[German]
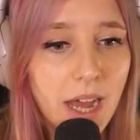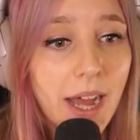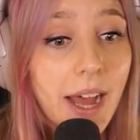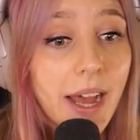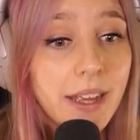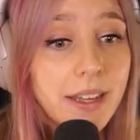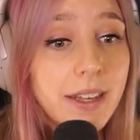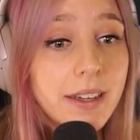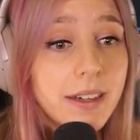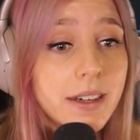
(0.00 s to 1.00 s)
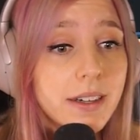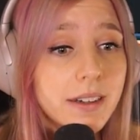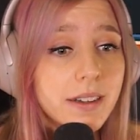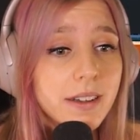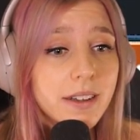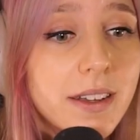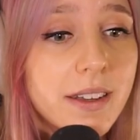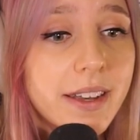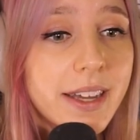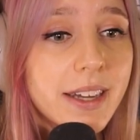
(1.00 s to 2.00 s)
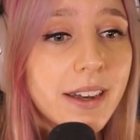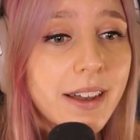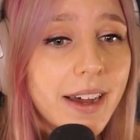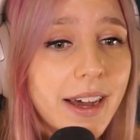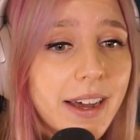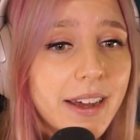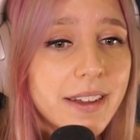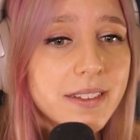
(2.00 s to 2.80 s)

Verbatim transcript: Ah, hier! Na klar,